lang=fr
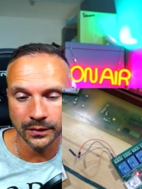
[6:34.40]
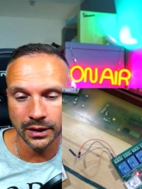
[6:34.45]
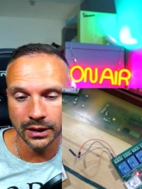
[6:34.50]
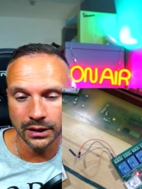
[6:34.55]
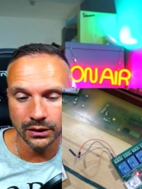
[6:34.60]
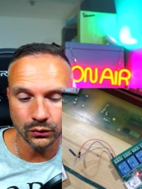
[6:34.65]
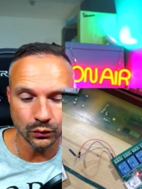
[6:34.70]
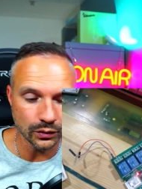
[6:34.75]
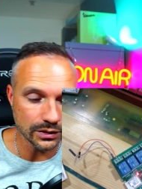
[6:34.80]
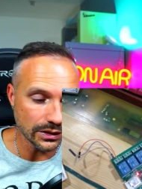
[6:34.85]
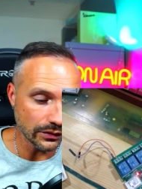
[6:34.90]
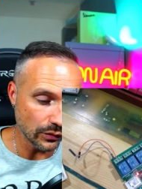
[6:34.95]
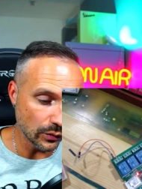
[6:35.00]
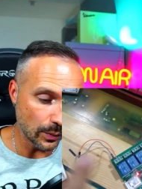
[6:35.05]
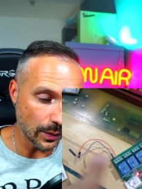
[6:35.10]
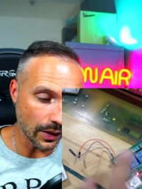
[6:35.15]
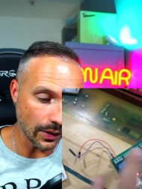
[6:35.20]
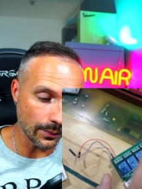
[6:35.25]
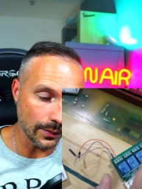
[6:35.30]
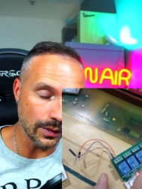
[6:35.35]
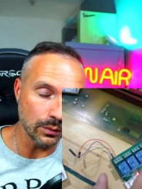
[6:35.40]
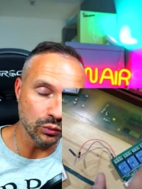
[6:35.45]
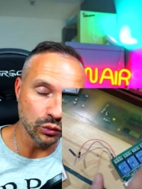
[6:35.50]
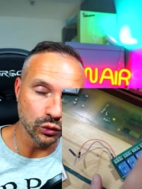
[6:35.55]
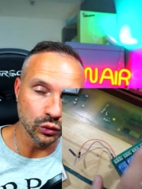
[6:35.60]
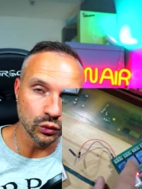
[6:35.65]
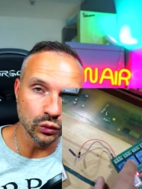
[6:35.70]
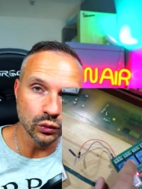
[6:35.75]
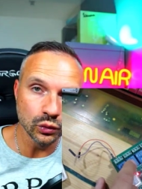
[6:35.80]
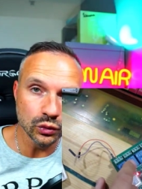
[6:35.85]
Donc ça vous permet pour
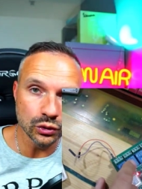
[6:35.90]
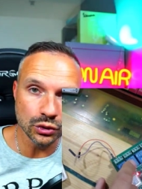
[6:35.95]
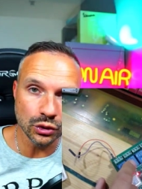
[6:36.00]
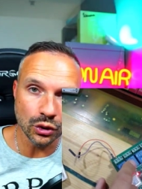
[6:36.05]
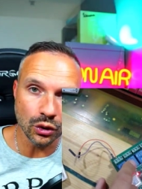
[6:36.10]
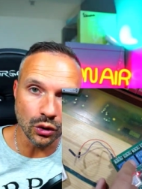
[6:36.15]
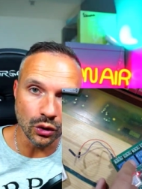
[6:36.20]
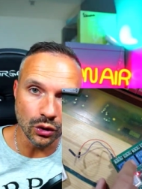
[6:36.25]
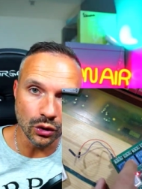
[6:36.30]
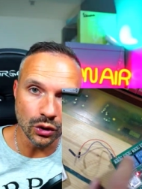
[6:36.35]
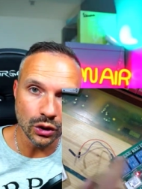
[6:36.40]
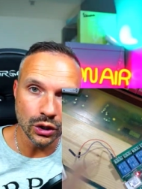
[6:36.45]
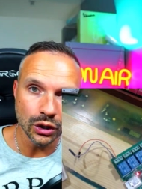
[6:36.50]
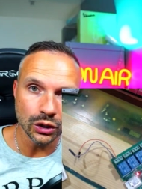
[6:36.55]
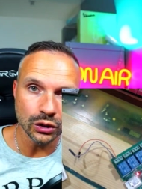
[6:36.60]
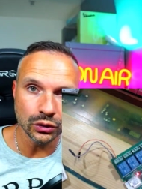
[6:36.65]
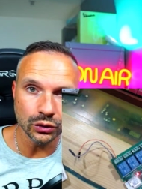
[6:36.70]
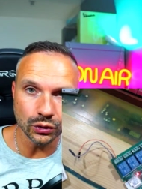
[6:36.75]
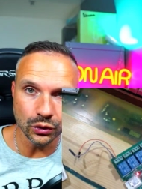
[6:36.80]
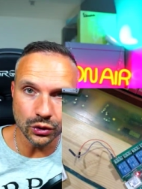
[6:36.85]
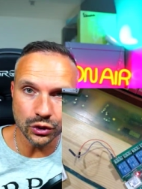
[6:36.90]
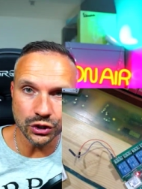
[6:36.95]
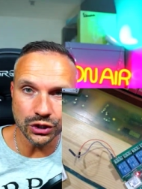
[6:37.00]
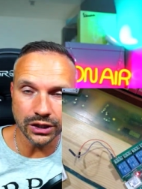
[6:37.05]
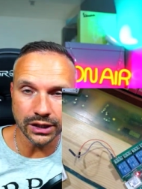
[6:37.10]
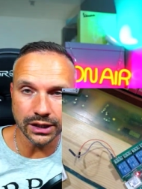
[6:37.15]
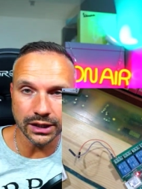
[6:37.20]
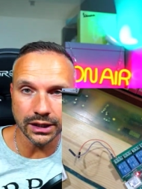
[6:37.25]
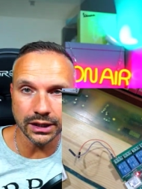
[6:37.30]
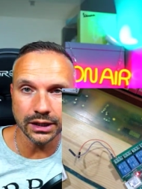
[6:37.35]
12 euros de
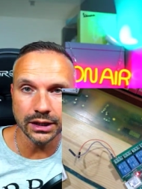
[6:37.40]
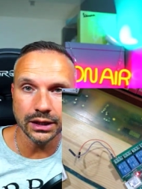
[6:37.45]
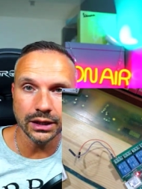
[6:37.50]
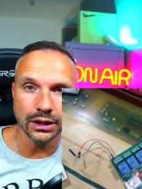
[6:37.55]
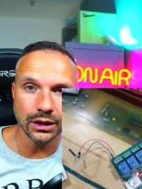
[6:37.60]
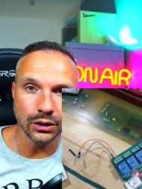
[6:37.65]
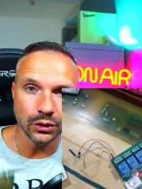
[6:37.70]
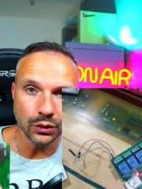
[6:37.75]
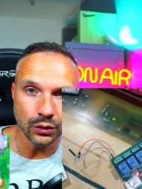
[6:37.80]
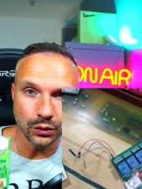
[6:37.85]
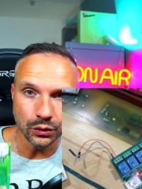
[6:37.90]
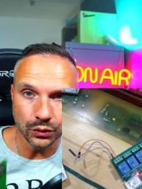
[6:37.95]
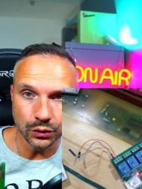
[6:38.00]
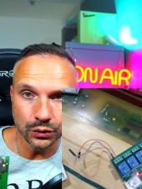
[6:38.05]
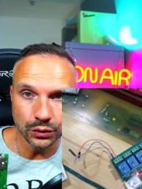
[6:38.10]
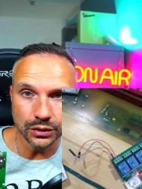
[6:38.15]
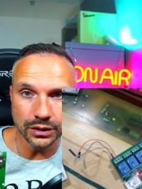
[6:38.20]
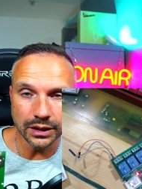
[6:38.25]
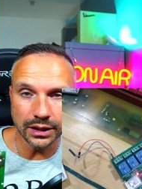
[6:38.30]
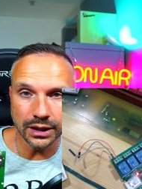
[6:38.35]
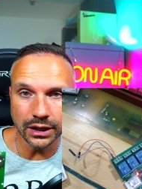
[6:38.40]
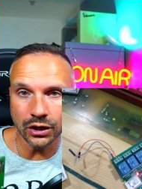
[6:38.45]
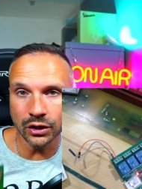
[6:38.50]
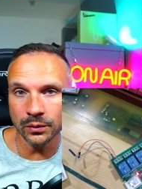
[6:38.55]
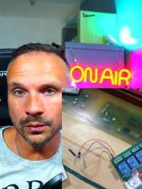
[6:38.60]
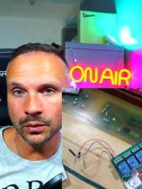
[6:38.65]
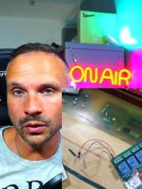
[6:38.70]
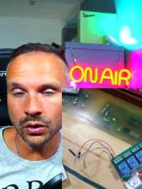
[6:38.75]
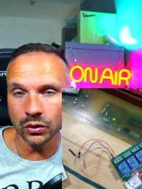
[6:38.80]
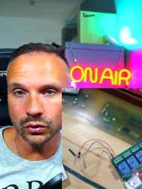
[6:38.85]
gérer une
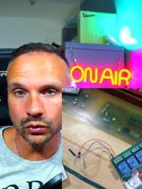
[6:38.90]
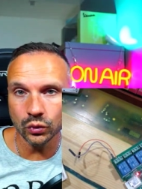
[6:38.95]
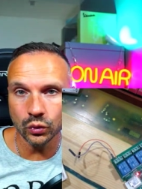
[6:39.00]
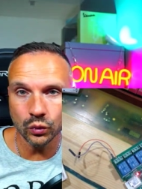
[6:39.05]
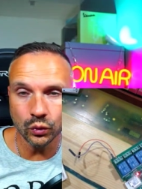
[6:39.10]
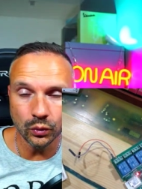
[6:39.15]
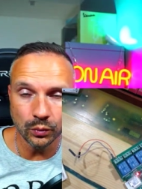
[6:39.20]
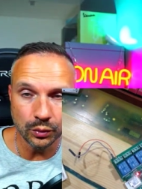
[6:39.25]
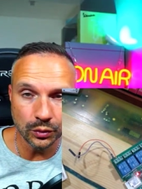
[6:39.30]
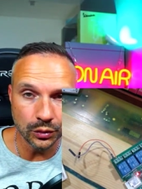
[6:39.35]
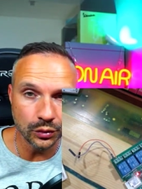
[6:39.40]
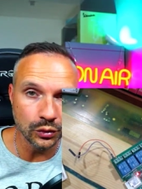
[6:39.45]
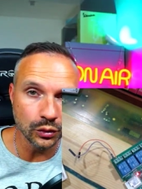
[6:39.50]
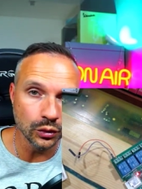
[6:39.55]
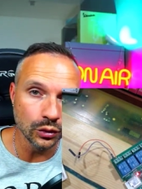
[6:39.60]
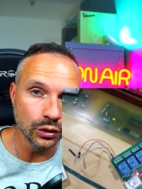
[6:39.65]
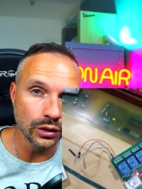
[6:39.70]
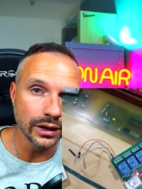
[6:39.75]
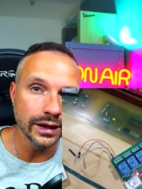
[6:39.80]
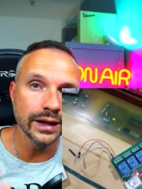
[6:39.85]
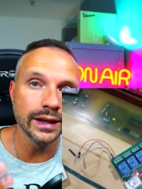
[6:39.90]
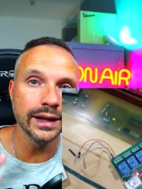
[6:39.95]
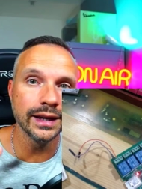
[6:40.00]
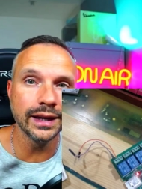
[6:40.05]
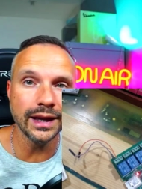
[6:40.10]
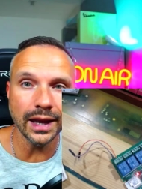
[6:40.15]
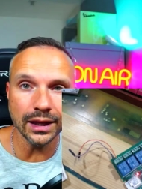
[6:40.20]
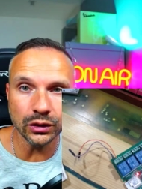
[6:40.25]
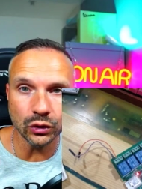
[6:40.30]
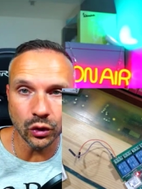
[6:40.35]
télécommande ou plutôt
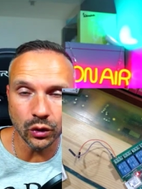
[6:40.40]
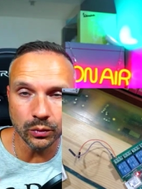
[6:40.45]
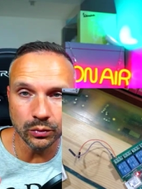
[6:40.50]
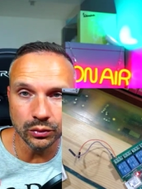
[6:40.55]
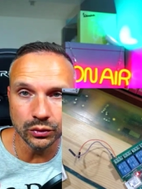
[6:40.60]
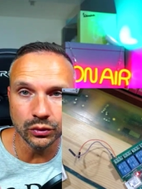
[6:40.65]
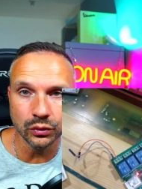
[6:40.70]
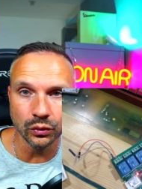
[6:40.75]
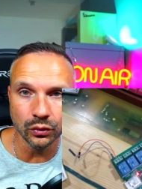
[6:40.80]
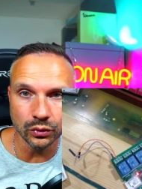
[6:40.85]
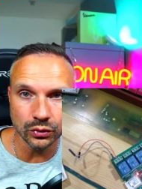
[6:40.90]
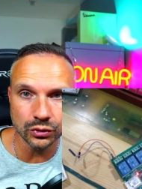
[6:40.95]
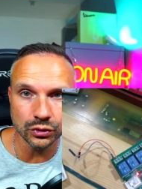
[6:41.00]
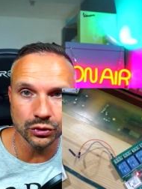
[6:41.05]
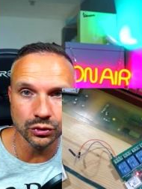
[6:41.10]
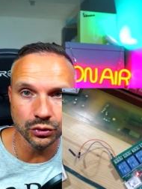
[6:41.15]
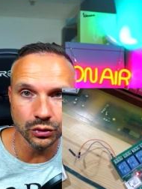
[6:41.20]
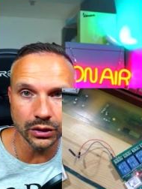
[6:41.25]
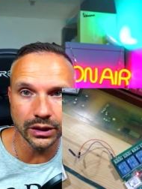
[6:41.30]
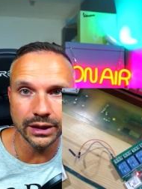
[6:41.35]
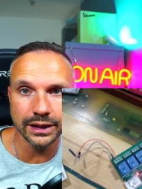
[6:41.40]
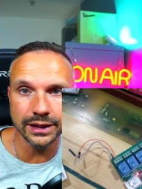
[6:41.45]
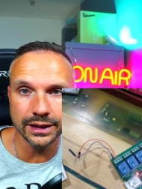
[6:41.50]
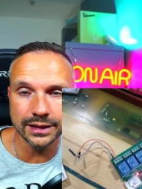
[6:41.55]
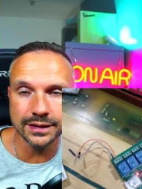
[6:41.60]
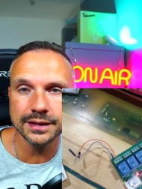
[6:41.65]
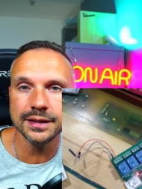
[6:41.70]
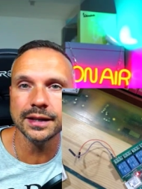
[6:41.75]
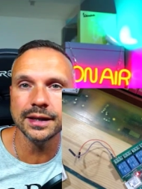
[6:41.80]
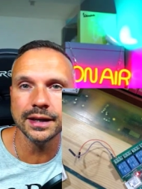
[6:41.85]
quatre boutons sur X
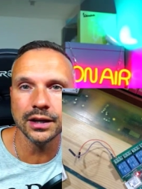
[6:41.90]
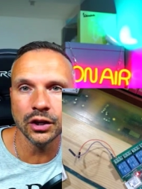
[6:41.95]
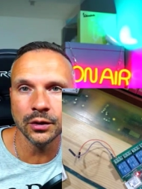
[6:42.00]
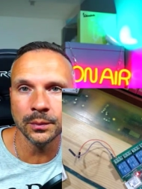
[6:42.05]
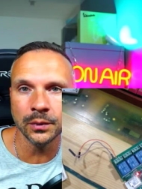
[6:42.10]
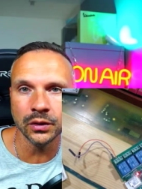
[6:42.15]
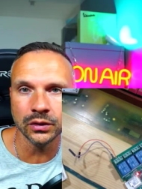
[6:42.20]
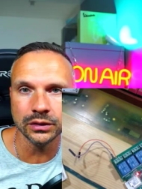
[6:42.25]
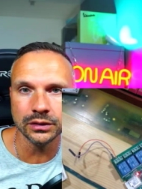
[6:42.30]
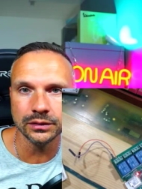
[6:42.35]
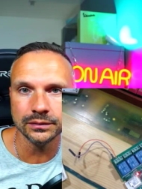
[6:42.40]
télécommande.